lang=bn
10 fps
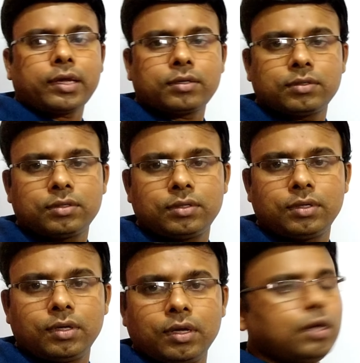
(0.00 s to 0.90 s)
ব্যাগ
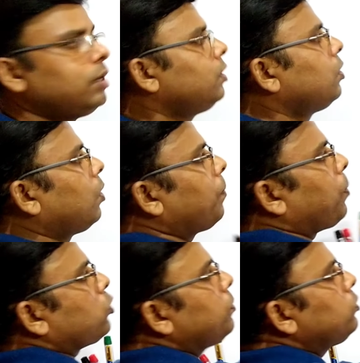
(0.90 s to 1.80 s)

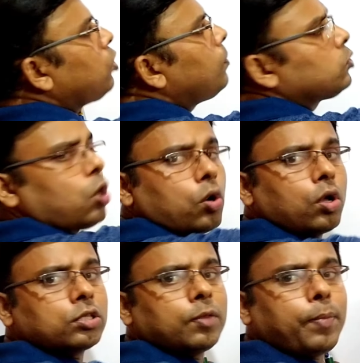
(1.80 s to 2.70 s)
প্রথমে সমতরণে
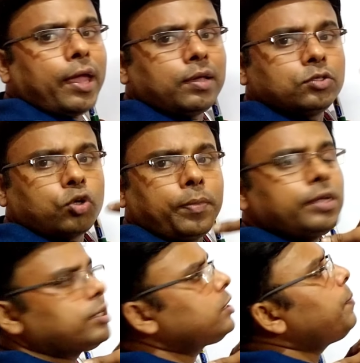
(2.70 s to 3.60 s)
অর্থাৎ ব্যাগ
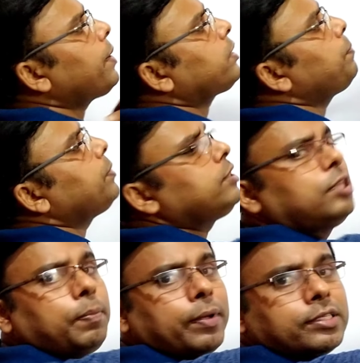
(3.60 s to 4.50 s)
সময়ের সাথে ব্যাগটা
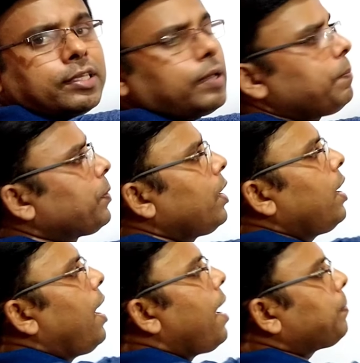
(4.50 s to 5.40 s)
বৃদ্ধি পাইছে
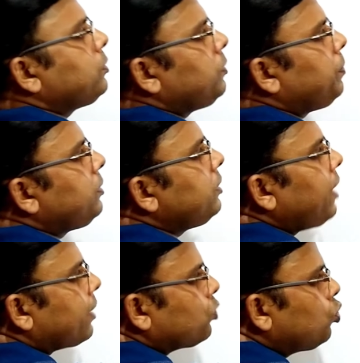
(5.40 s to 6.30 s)
একই যে
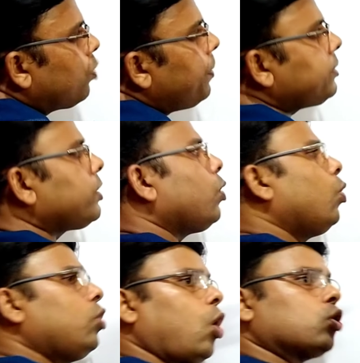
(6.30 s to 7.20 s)
বৃদ্ধিটা এতটুকু পেয়েছে
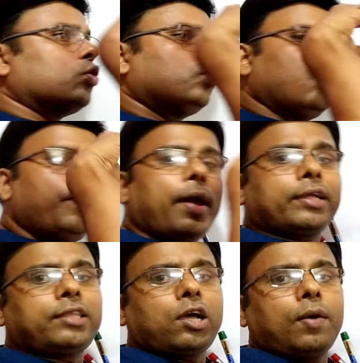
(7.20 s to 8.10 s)
ওই অতটুকু ব্যাগ
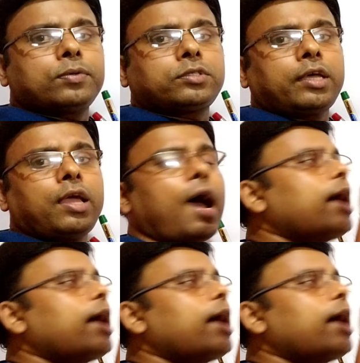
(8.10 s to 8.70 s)
থাকা অবস্থায়